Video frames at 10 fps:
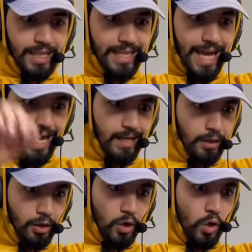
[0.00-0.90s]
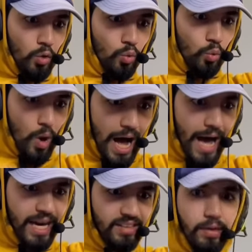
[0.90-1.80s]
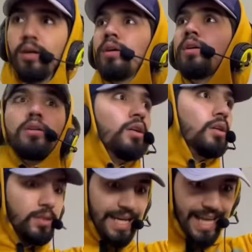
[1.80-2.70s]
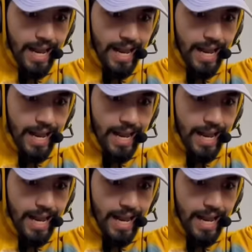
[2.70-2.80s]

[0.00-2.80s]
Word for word: اثنين واحد نحن على